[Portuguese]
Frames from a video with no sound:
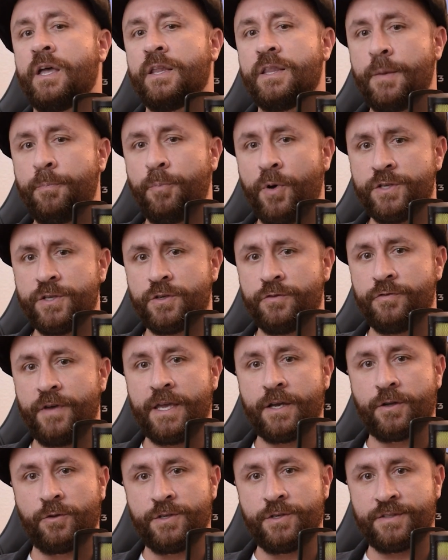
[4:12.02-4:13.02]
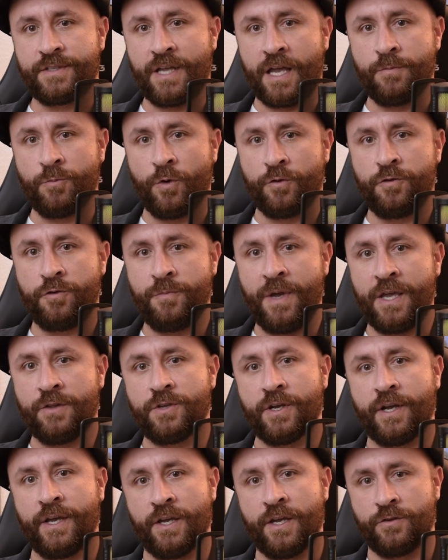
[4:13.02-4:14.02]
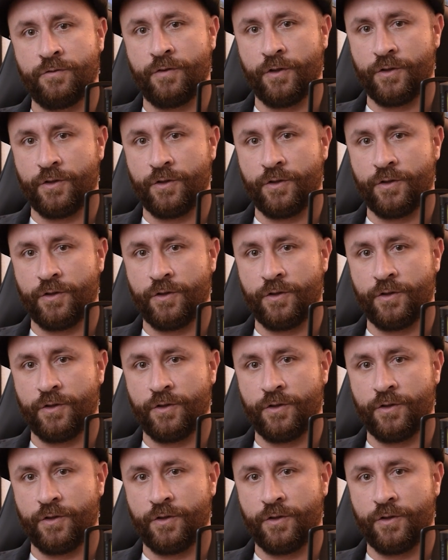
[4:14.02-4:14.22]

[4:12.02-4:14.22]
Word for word: Depois que o veículo está em movimento e ganhando